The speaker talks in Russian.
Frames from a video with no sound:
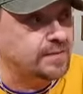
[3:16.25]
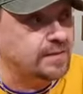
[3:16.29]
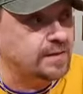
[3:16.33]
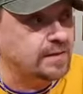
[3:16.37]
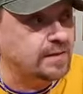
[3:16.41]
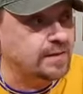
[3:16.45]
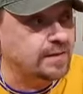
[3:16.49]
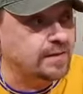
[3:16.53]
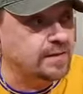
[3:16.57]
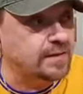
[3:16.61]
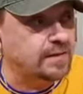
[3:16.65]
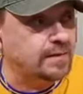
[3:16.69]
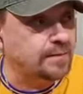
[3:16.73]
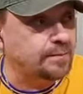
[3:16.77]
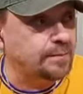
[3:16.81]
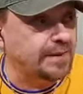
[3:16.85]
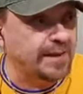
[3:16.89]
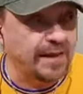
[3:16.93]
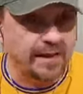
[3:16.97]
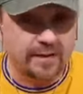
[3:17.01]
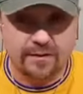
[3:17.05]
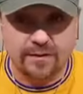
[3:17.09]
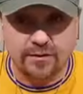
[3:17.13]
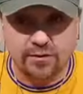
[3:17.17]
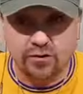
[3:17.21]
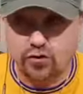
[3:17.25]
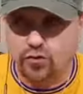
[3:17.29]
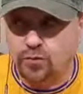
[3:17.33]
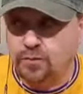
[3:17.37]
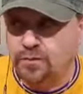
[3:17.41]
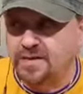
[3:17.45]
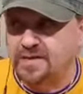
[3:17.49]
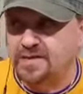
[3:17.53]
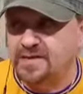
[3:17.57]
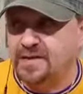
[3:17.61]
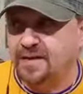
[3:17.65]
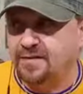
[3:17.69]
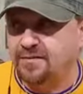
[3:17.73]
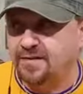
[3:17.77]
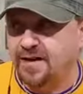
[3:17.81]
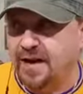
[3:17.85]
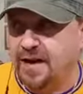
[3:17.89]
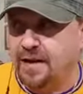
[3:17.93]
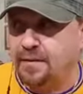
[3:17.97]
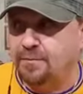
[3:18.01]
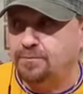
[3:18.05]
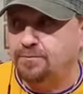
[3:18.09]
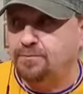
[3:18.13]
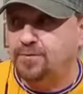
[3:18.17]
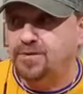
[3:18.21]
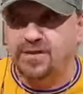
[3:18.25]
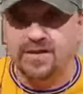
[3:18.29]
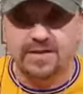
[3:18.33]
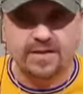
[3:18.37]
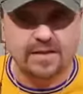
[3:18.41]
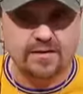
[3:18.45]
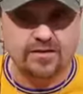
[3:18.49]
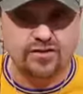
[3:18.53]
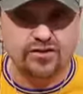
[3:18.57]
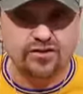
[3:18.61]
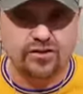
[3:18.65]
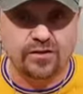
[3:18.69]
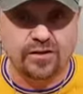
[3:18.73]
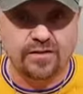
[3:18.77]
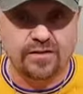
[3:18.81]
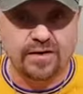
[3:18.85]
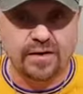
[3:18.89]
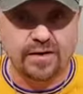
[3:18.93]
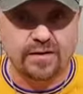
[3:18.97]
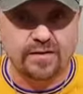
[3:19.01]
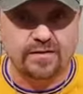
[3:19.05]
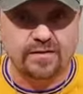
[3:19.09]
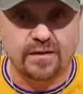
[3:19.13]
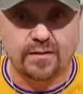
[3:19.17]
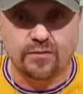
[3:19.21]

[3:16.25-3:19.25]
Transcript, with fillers: Э, понятно, что мы заявляем 50 человек,